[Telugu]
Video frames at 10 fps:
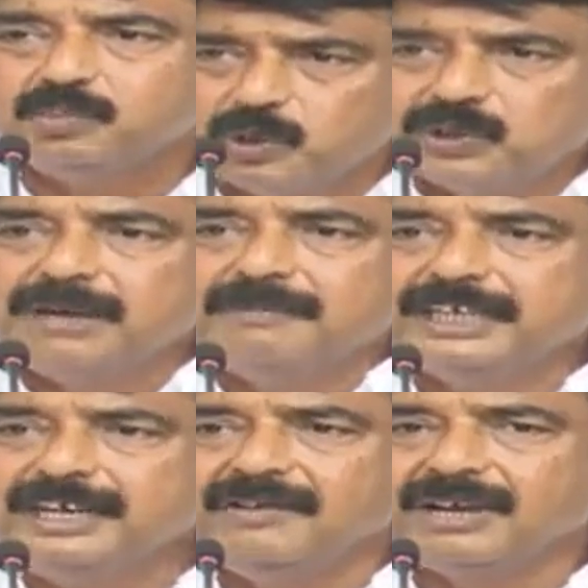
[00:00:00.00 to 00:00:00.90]
బూత్
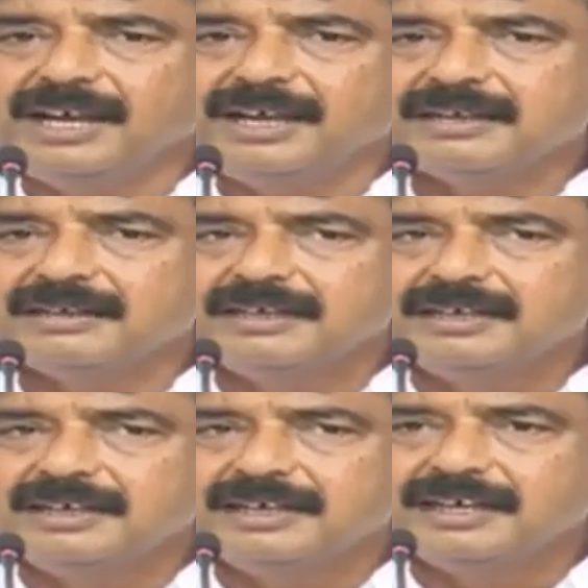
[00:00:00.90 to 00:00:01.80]
కమిటీలు లేవురా
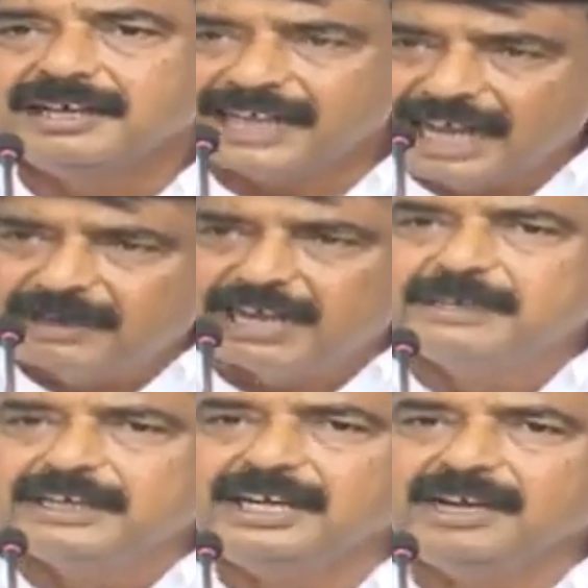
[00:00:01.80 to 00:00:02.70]
గ్రామ
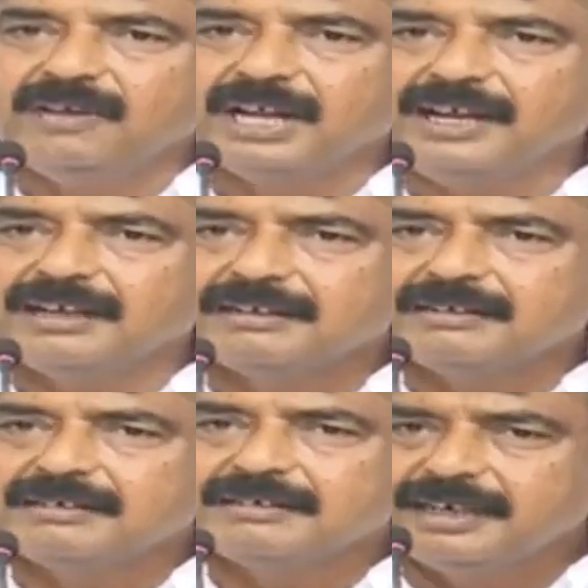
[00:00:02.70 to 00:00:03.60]
కమిటీలు లేవురా
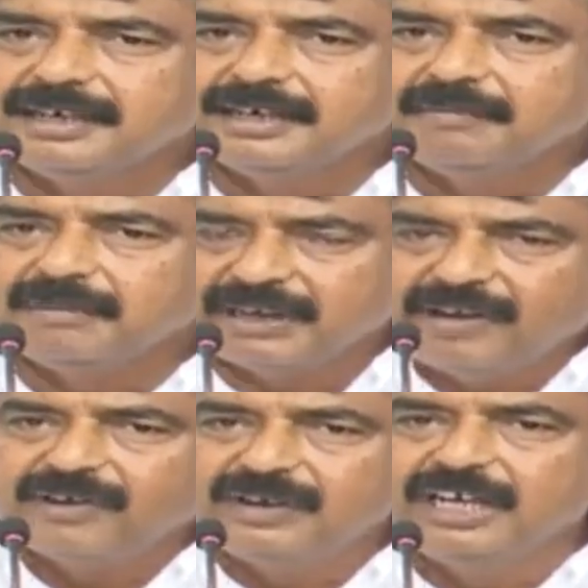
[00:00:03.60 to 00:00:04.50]
మనం
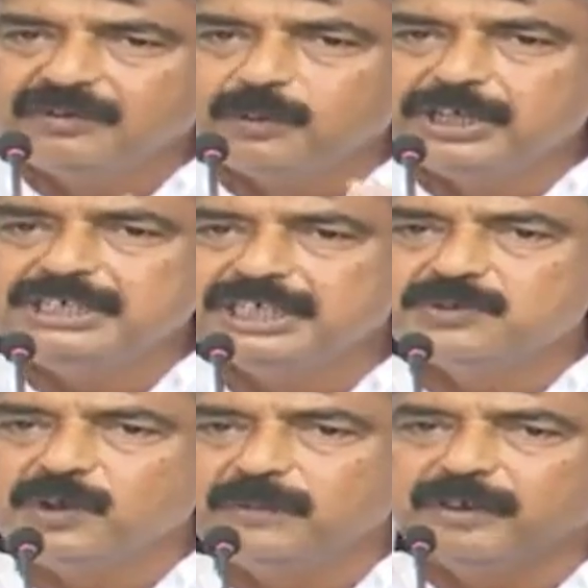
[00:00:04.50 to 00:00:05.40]
ఎవడో నేను పోటీ చేసి
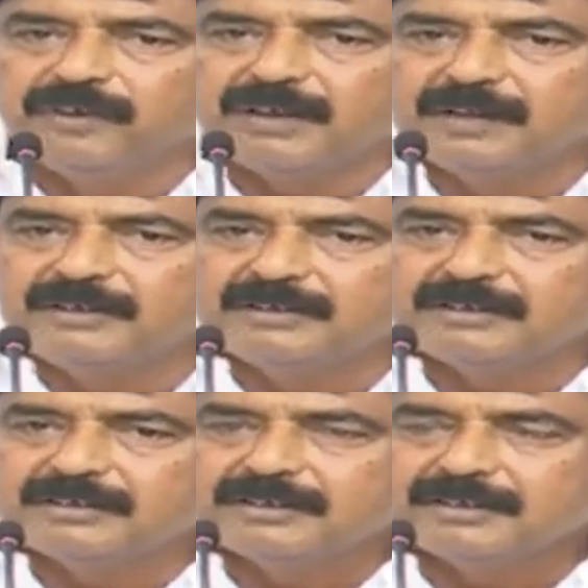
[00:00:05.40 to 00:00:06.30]
ఓడిపోయామరా మనం
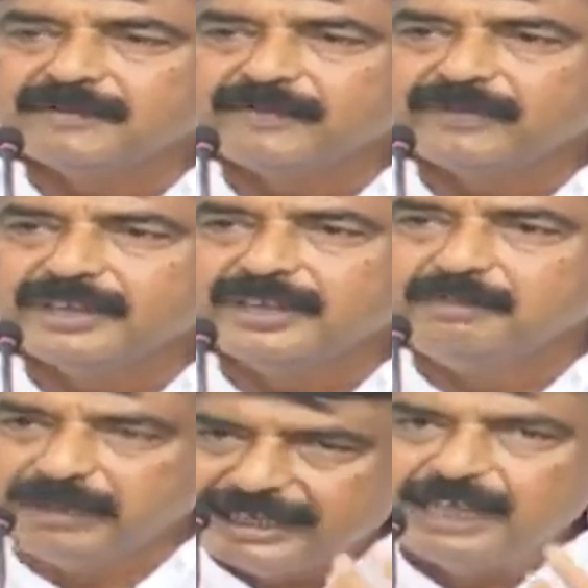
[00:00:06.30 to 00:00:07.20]

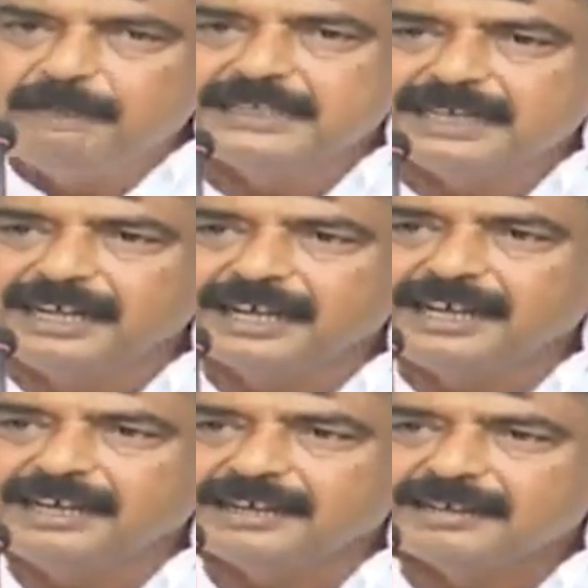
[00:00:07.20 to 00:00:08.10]
మీరు
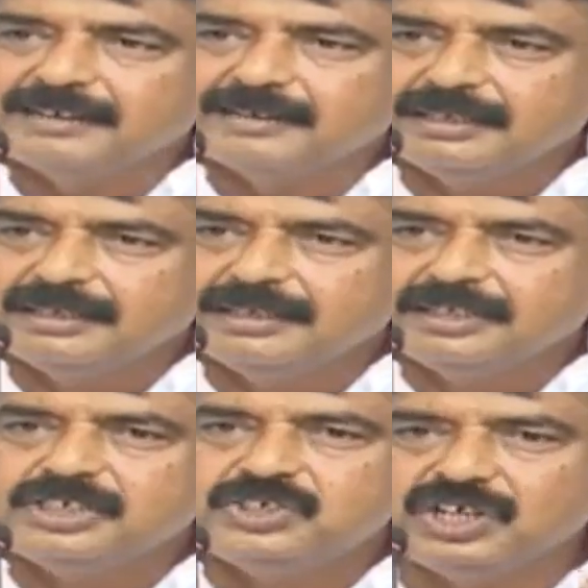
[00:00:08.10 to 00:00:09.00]
గెలిపించలేరురా
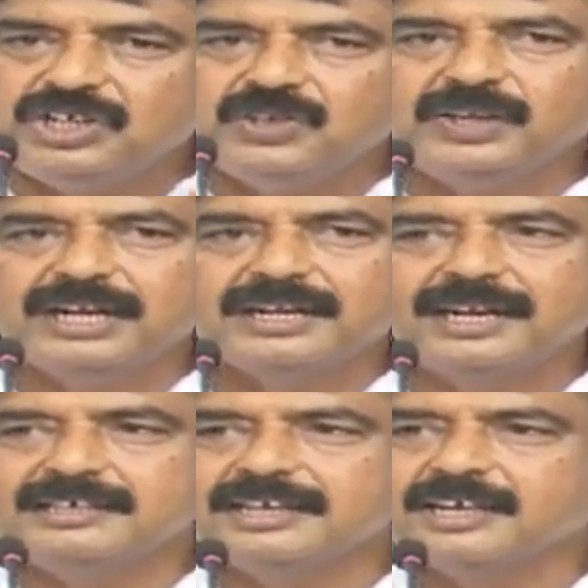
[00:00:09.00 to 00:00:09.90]
శల్యుడు ఎట్లా
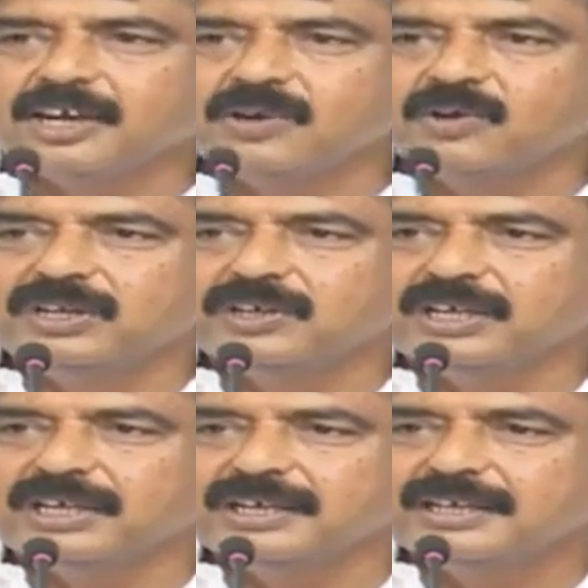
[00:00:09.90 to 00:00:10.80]
అయితే కర్ణుడికి